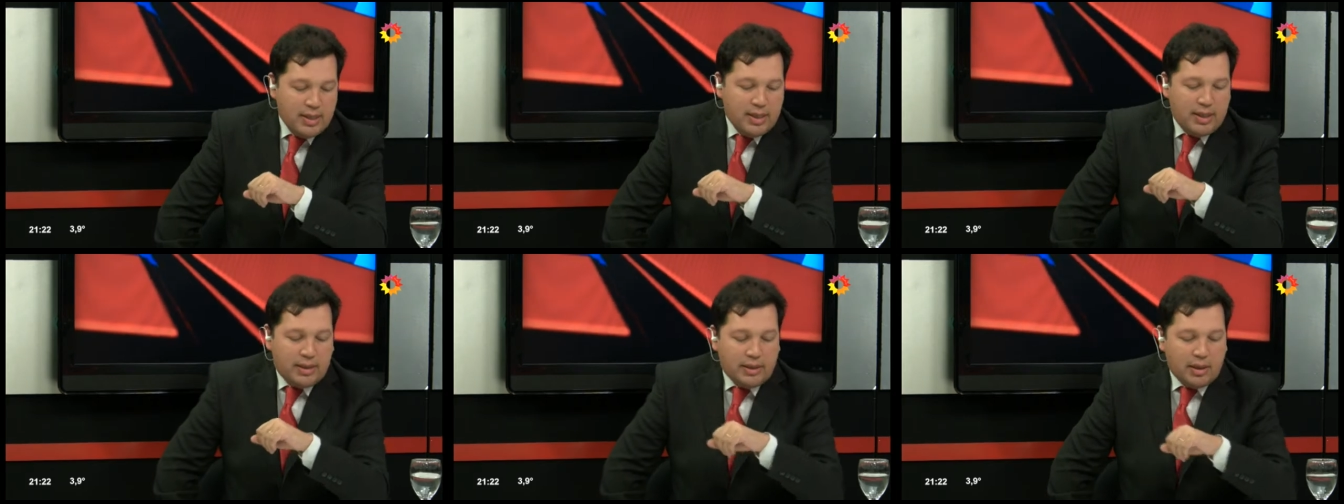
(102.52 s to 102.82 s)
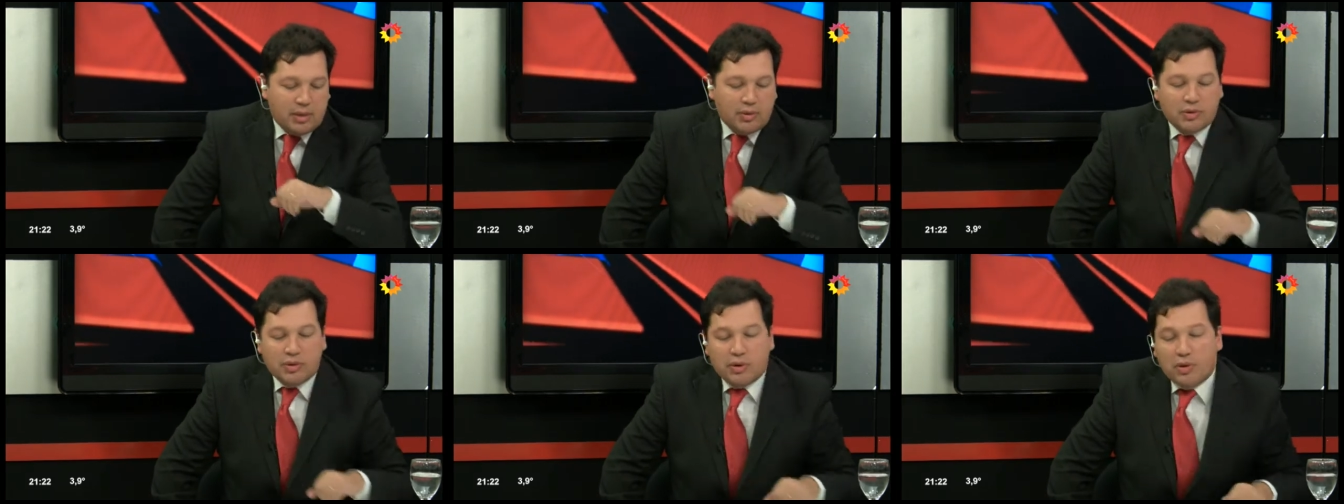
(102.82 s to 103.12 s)

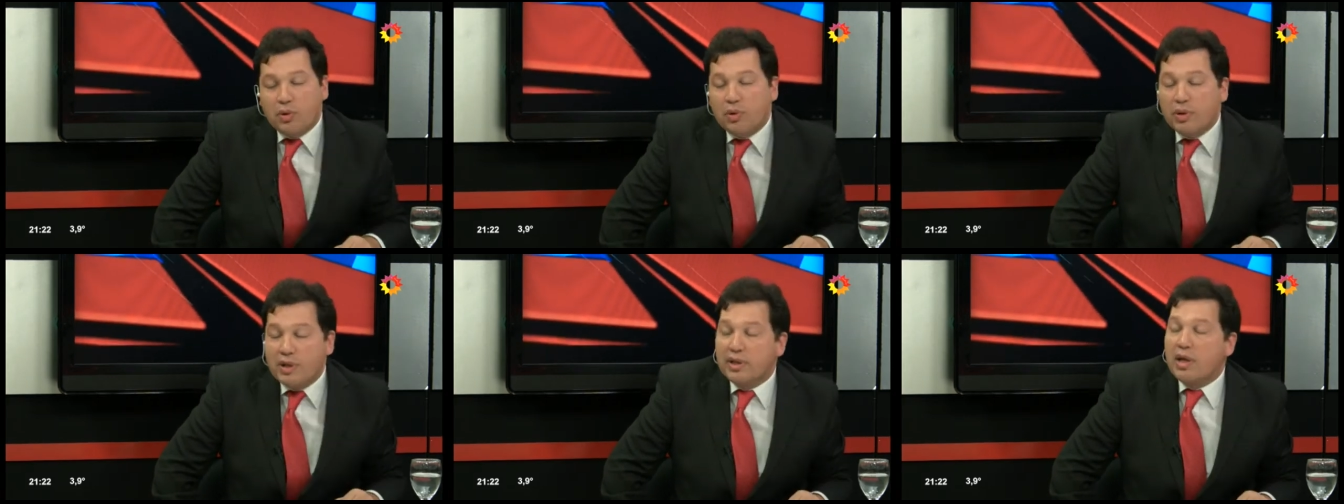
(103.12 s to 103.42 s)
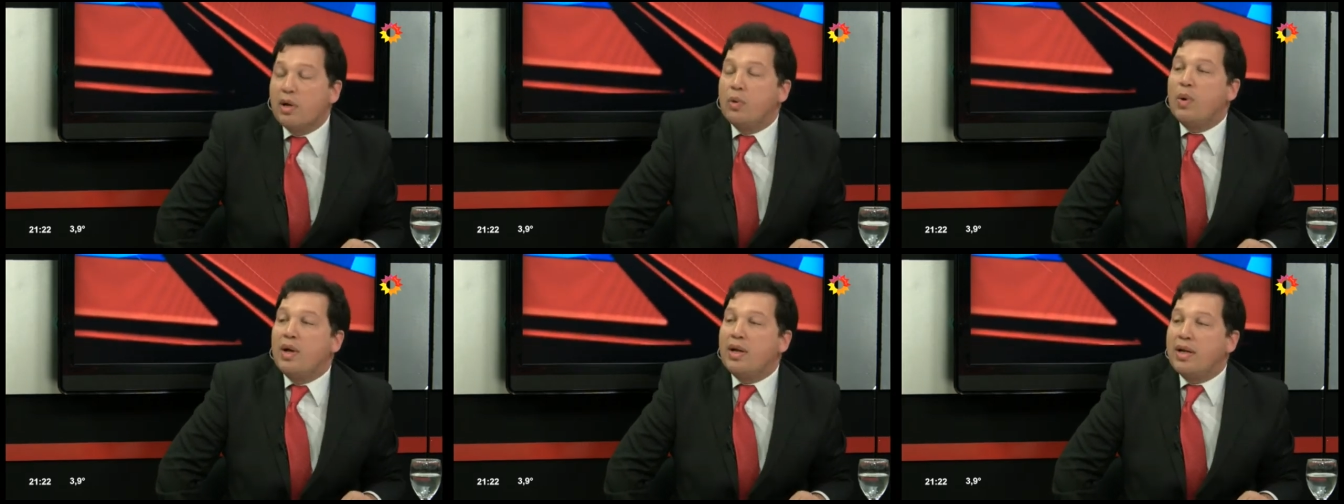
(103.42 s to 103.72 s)
Está con nosotros
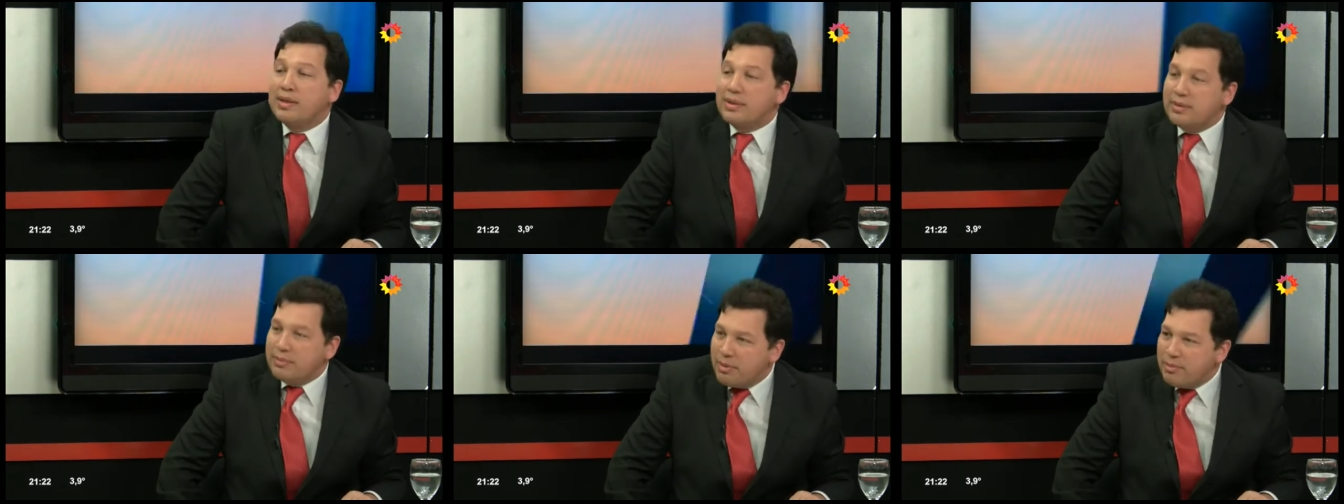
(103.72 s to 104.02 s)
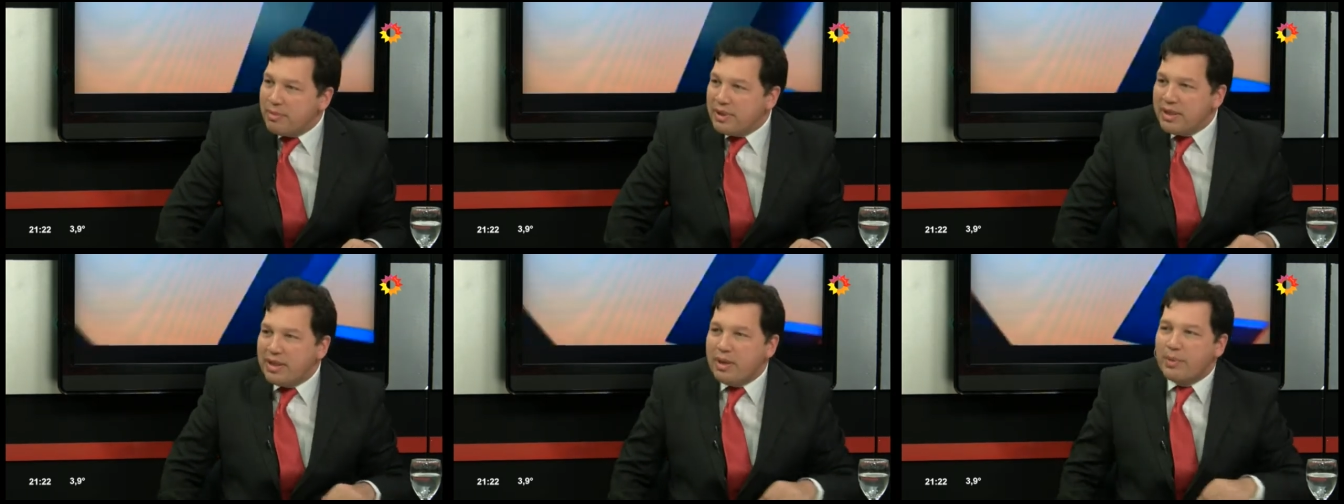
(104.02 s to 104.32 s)
Julieta Wallace,
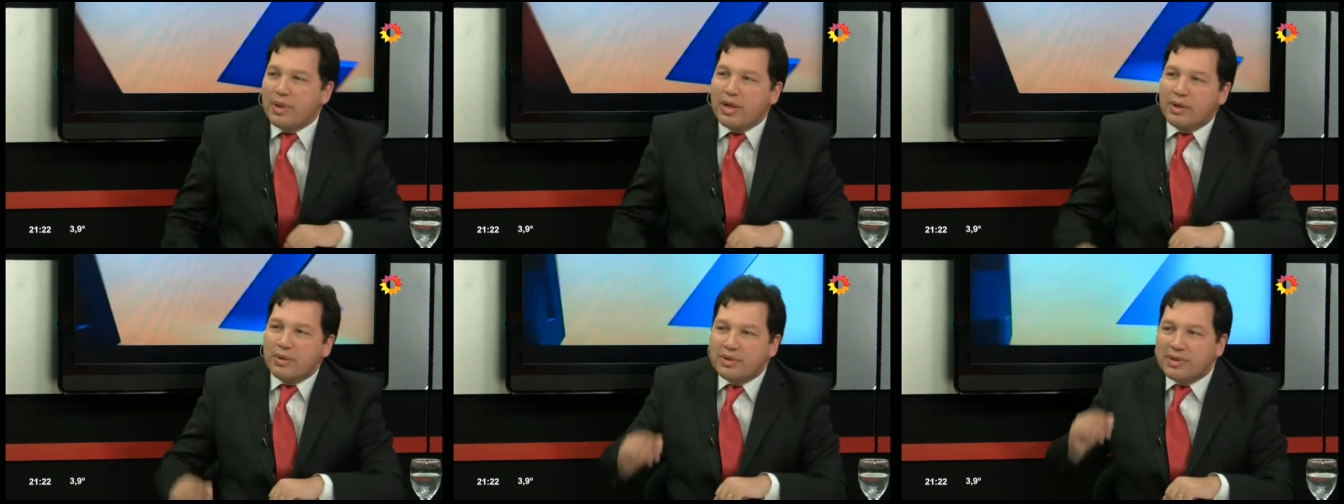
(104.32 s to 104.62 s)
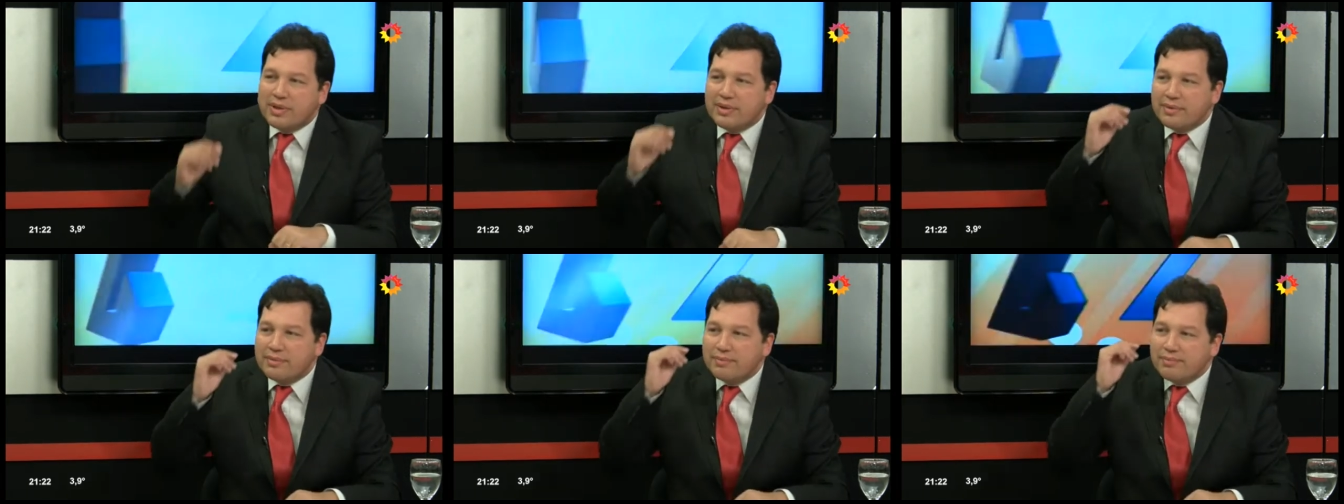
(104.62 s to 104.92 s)
bienvenida, buenas noches.